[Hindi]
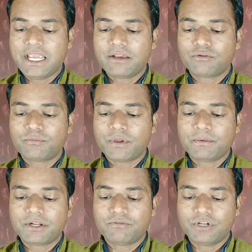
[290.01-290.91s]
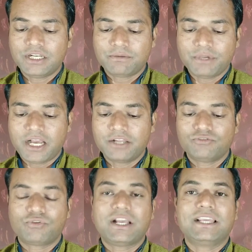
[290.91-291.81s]
एक रुपया मेरे वॉलेट में आ
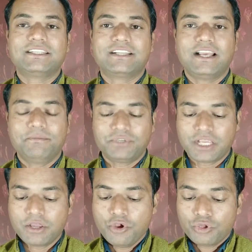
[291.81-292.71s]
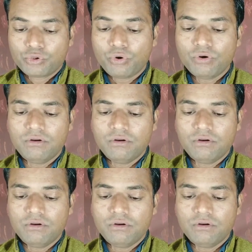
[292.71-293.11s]
चुका है इस टाइप से तो